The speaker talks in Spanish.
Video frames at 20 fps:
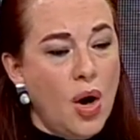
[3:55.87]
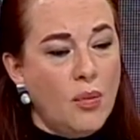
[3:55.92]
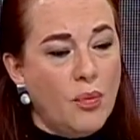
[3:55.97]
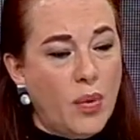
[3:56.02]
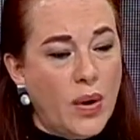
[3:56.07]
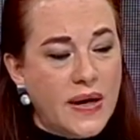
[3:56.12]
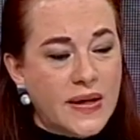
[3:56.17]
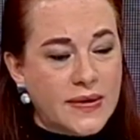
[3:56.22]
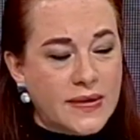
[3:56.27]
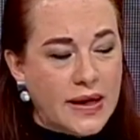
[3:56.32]

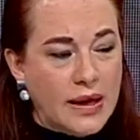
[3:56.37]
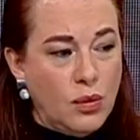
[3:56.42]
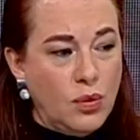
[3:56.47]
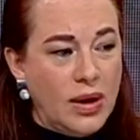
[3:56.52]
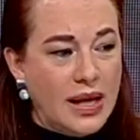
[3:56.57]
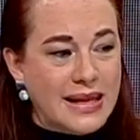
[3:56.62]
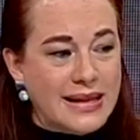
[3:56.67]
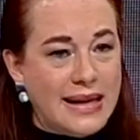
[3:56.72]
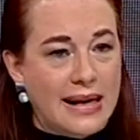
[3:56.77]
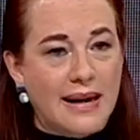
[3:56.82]
pues
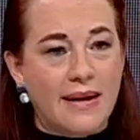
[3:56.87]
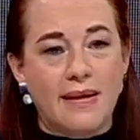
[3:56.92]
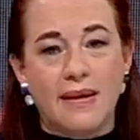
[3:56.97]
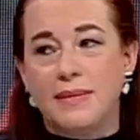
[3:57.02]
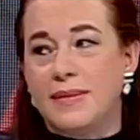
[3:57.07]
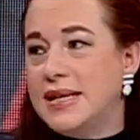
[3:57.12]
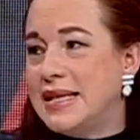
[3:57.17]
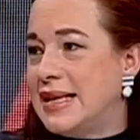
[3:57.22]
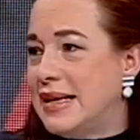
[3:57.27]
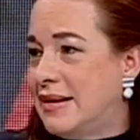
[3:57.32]
una serie de
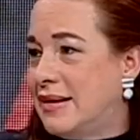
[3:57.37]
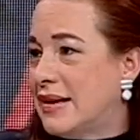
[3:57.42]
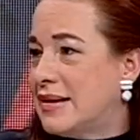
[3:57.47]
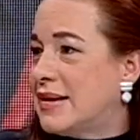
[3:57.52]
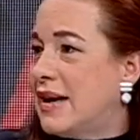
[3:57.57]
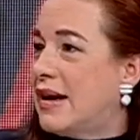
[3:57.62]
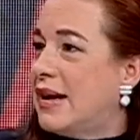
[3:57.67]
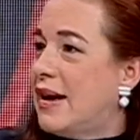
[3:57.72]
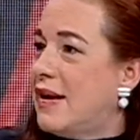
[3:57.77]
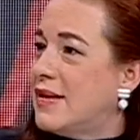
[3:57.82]
visitas de
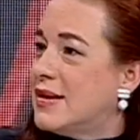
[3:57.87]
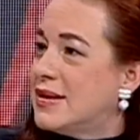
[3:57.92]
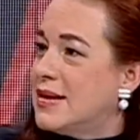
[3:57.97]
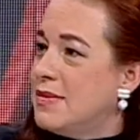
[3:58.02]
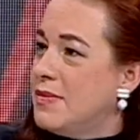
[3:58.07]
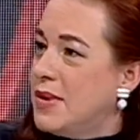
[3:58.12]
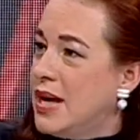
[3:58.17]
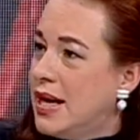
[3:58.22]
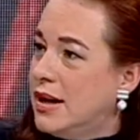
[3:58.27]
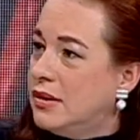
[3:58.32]

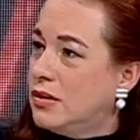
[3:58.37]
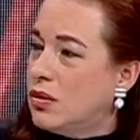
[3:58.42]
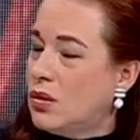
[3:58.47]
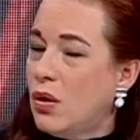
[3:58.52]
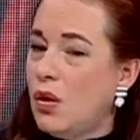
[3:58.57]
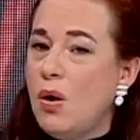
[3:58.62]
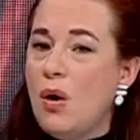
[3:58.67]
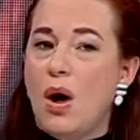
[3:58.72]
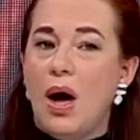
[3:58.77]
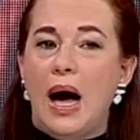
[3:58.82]
agradecimiento
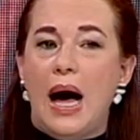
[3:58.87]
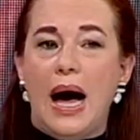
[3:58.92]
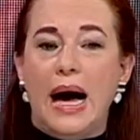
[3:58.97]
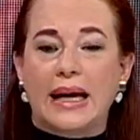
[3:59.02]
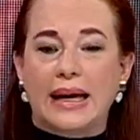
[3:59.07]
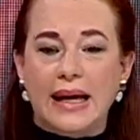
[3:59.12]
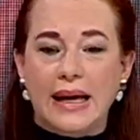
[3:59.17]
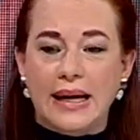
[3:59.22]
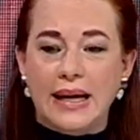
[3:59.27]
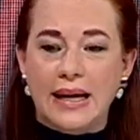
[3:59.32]
a
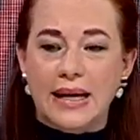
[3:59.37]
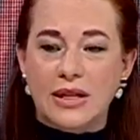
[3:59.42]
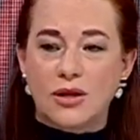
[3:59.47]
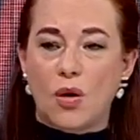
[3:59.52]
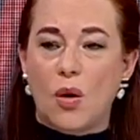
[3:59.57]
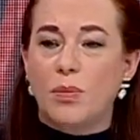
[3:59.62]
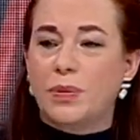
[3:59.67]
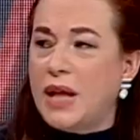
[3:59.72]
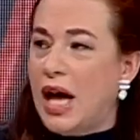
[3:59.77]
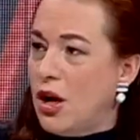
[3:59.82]
quienes
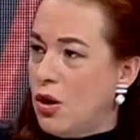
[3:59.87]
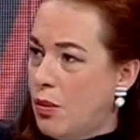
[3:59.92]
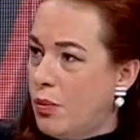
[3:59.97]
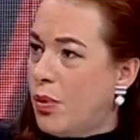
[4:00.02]
optaron